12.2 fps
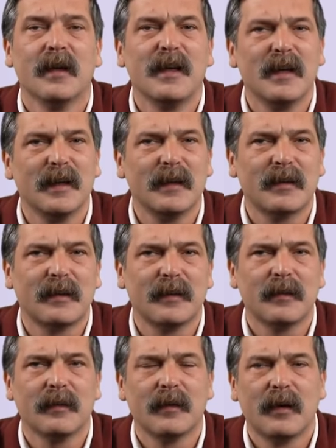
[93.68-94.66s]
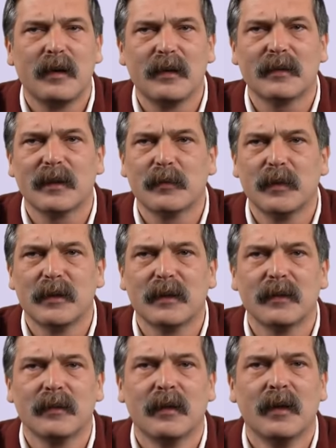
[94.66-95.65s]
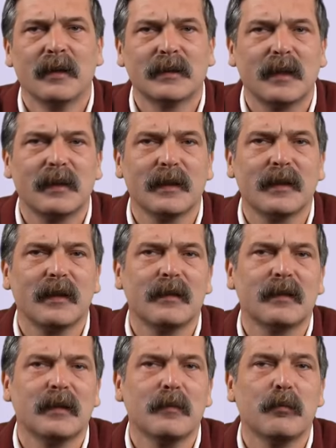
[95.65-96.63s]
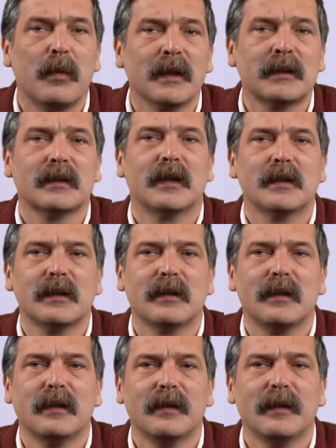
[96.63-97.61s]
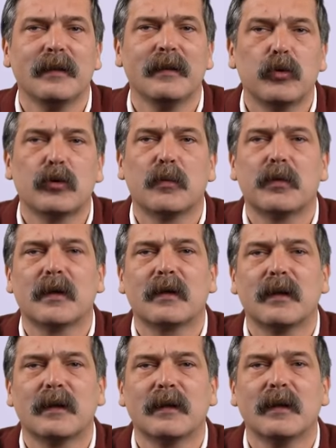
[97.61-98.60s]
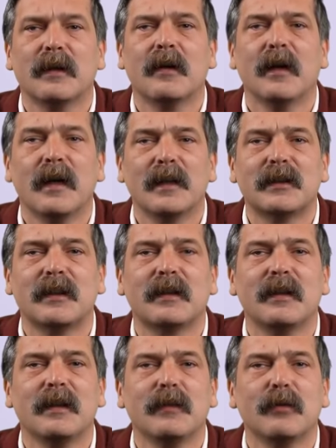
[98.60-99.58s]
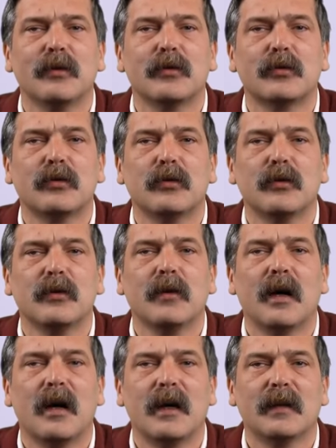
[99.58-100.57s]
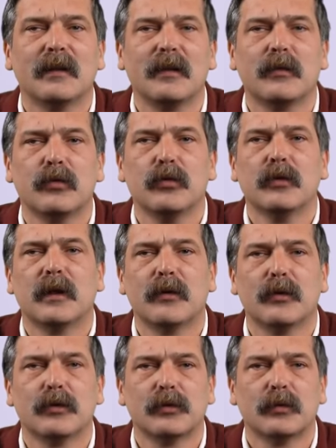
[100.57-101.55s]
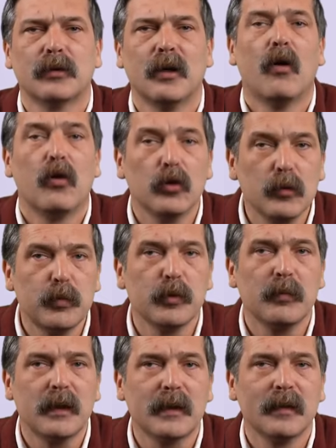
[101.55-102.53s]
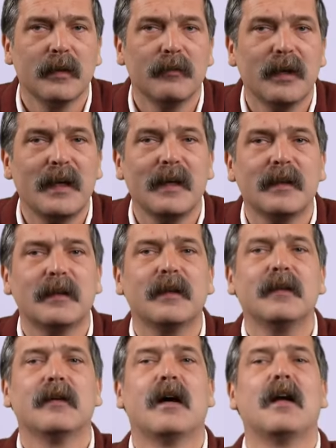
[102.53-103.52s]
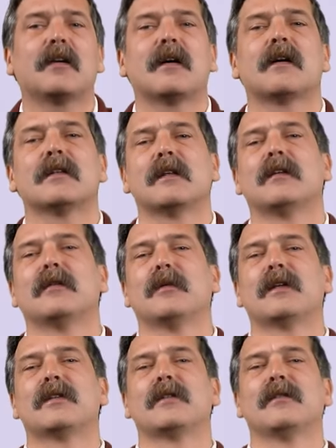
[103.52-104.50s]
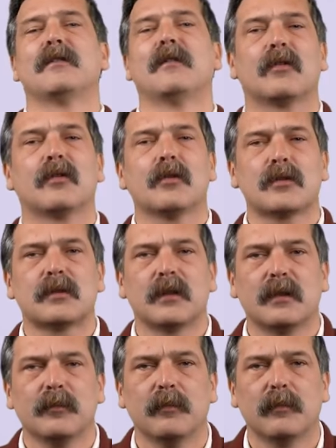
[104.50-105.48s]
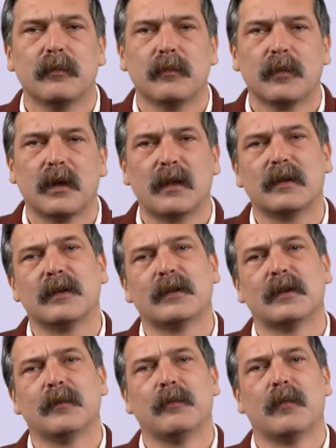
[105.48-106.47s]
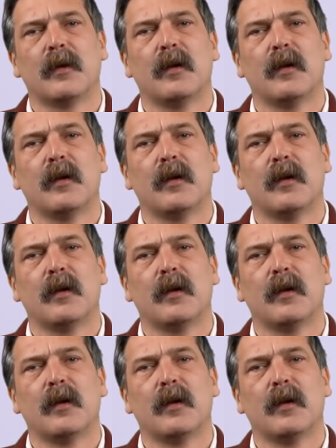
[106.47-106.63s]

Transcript: ihanetlerin, aldatmaların, sahtekarlıkların baş tacı edildiği bu topraklarda eşitliğin ve özgürlüğün adil ruhunu arıyoruz. Onu bulmak ve yeniden halka kazandırmak için. Dostlarım, kardeşlerim,